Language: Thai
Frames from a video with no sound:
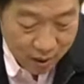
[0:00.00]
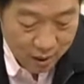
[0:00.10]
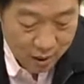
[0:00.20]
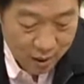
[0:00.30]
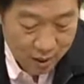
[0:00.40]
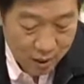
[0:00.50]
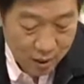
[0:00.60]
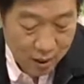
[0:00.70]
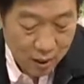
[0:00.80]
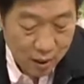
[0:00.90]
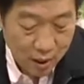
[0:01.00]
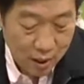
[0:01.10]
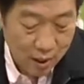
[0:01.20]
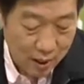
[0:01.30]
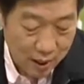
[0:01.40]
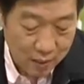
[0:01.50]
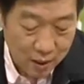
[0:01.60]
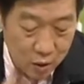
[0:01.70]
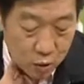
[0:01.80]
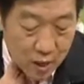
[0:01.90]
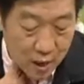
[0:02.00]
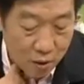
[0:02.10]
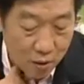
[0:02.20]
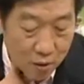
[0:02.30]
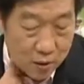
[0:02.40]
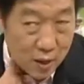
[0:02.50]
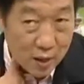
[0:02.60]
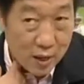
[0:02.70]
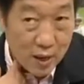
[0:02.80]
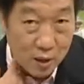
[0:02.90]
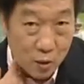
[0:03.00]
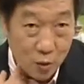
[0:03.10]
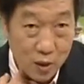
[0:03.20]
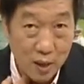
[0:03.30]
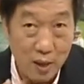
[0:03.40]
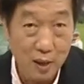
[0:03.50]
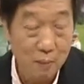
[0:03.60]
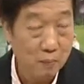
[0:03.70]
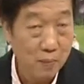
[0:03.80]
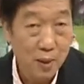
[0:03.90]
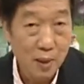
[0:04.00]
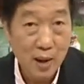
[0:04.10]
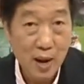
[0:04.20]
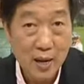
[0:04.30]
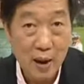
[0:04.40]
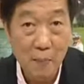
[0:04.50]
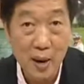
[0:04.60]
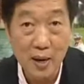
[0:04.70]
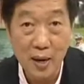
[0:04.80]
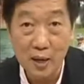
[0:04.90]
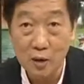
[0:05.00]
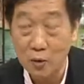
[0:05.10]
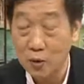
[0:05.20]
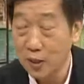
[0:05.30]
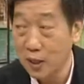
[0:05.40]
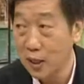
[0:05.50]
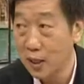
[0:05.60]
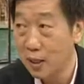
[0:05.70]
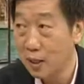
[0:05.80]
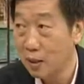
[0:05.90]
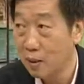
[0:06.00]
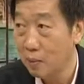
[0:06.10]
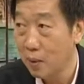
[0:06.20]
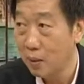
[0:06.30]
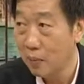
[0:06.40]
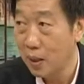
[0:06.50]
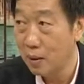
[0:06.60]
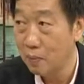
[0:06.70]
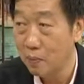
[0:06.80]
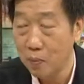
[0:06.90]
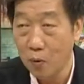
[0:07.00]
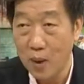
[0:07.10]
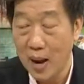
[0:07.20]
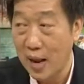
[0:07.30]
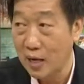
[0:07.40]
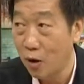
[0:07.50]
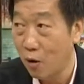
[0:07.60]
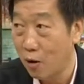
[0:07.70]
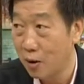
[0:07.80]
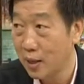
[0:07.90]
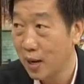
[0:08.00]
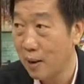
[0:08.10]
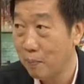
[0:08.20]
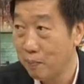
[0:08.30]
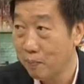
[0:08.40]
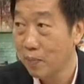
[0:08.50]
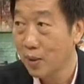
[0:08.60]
ก็ก็อยู่แถวตอนนี้ยังอยู่ที่ห้าแยกปากเกร็ดตรงที่เป็นหมู่บ้านลานทองนะครับ